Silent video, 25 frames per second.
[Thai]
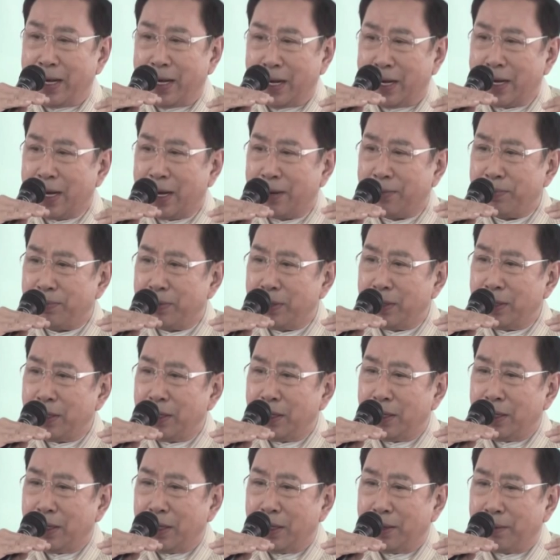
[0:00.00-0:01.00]
เนี่ยนะครับ
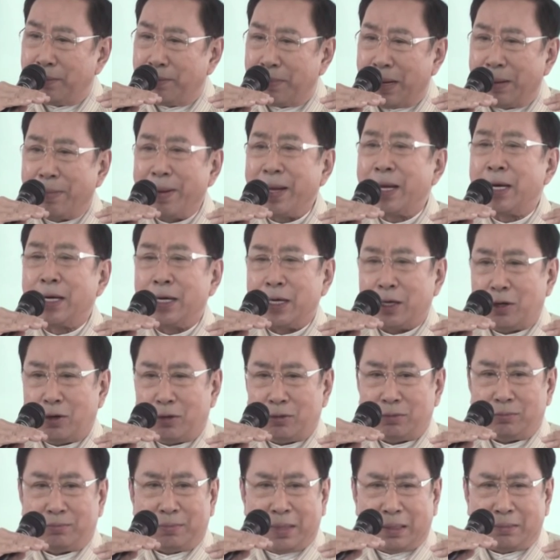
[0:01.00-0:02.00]
มันไม่เกิด
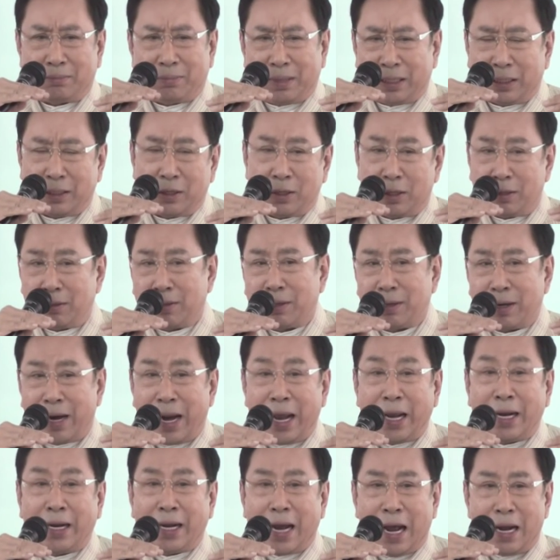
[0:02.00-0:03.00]
มันมันเก
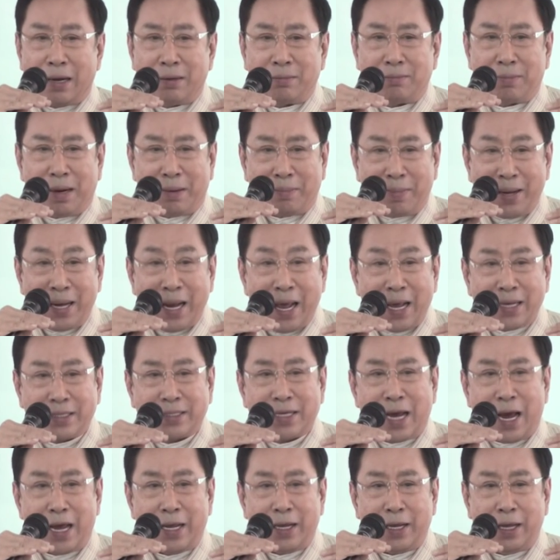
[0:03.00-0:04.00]
รงกันมันไม่แน่
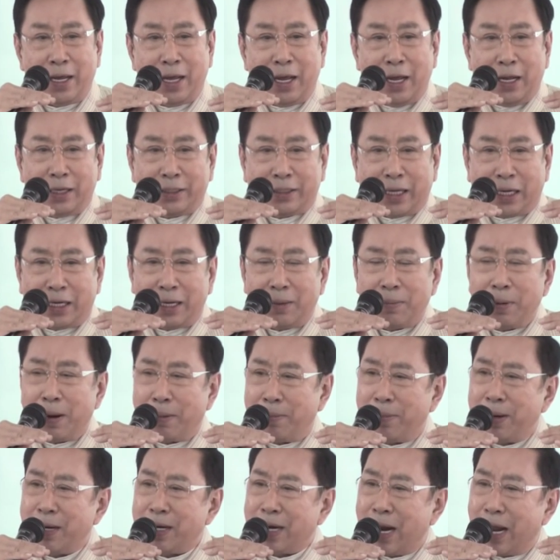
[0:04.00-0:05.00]
ใจแต่ถ้า
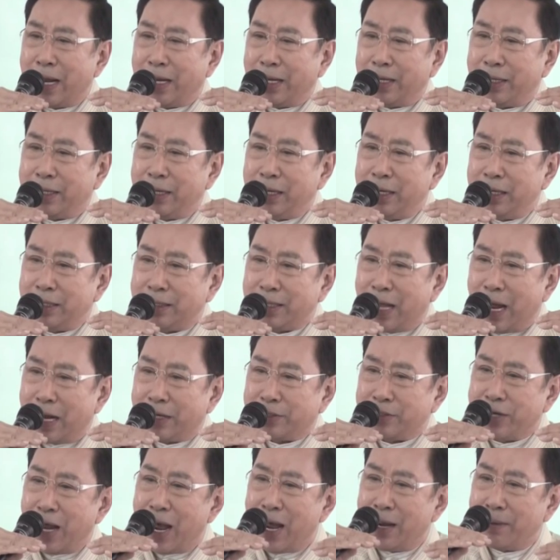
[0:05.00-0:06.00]
เผื่อเมื่อไหร่ที่ตา
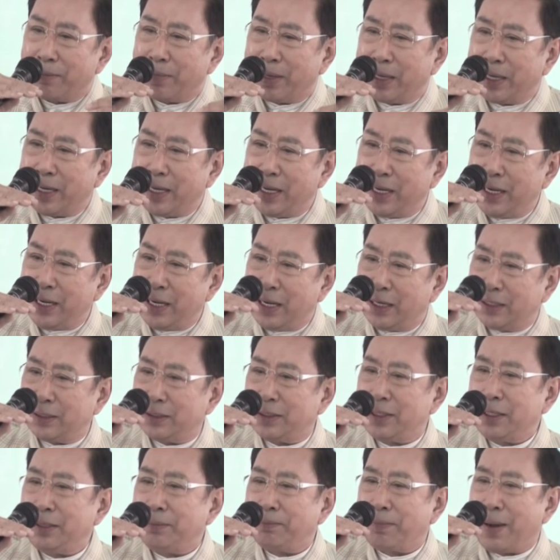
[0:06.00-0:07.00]
ช่างมันเอียง
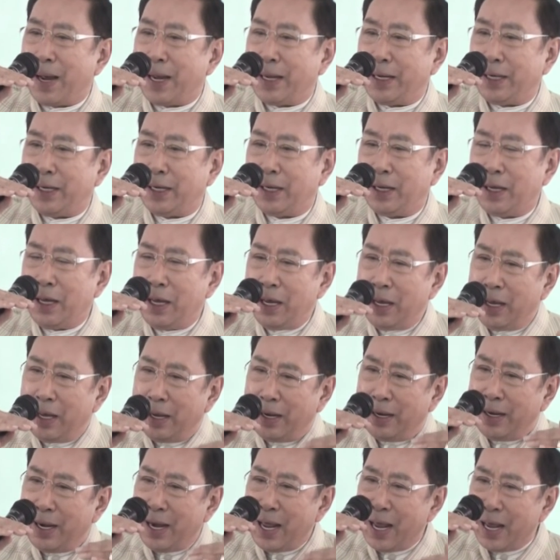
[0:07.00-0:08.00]
ขึ้นไปเนี่ย
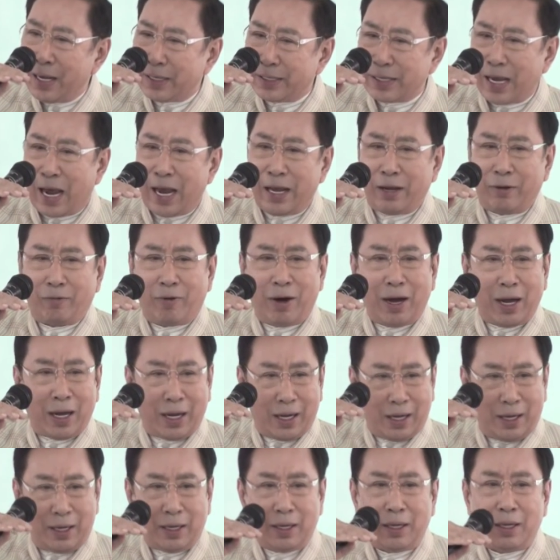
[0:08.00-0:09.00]
แน่ใจว่า
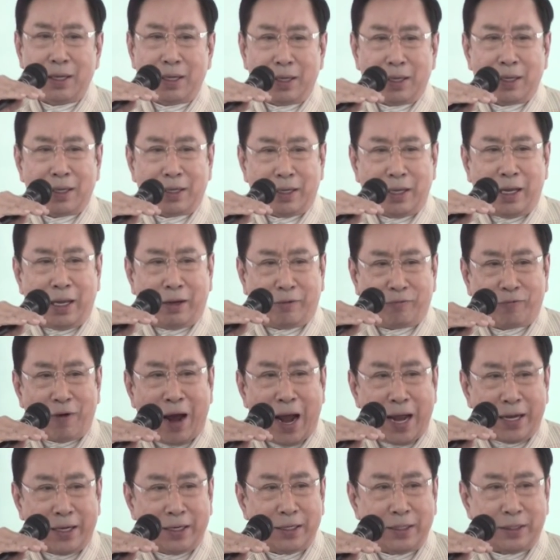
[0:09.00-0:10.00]
อีก
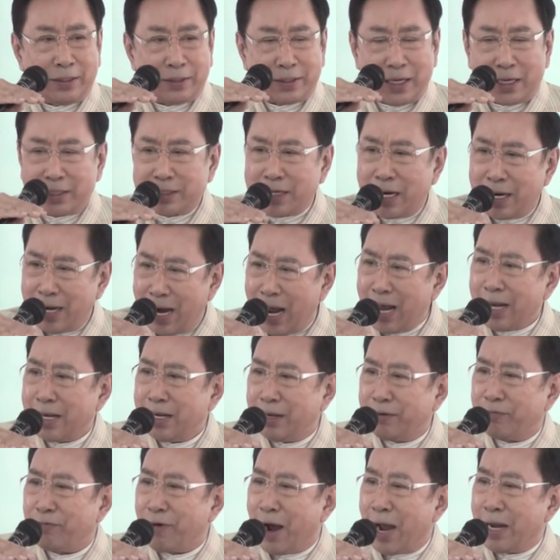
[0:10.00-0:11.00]
ฝ่ายหนึ่งจะชนะ
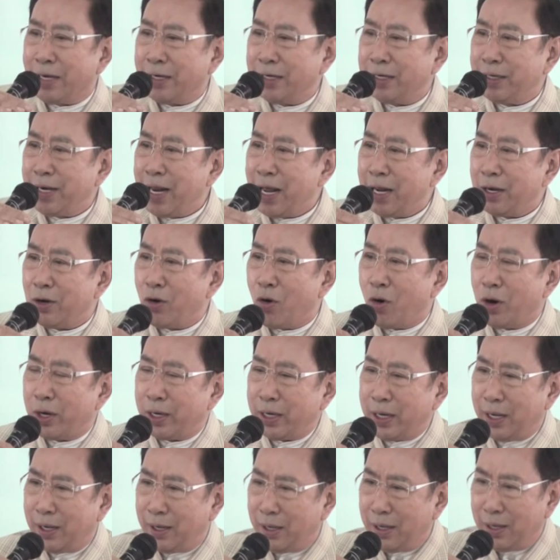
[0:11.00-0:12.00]
อีกฝ่ายหนึ่งแน่นอน
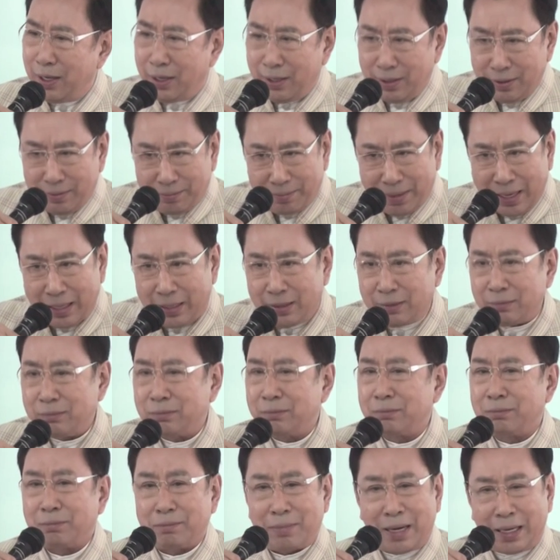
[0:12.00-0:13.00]
เนี่ยมัน
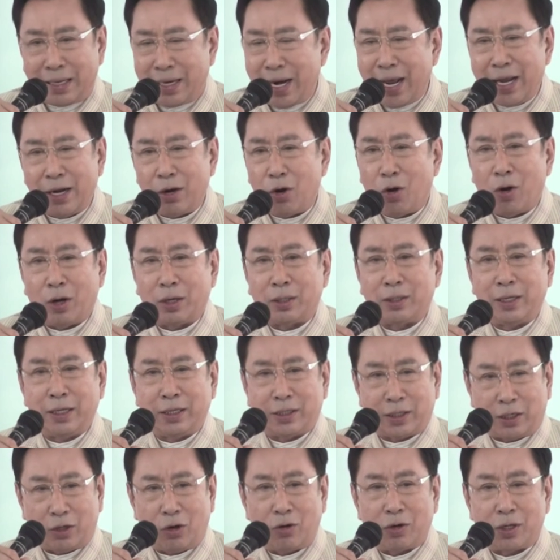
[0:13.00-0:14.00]
มันแน่นอน
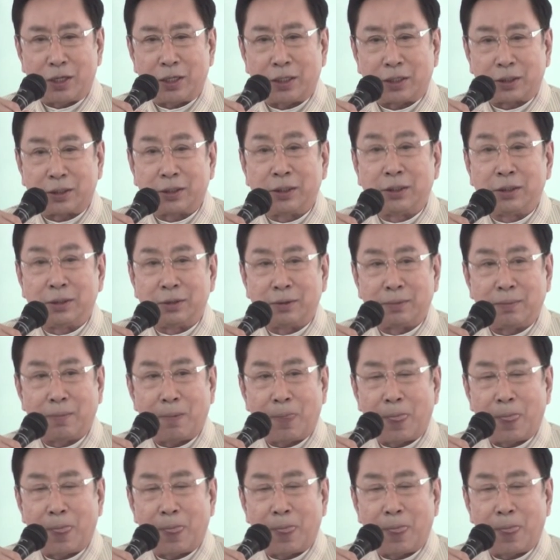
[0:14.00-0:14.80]
ที่จะต้องเกิดขึ้น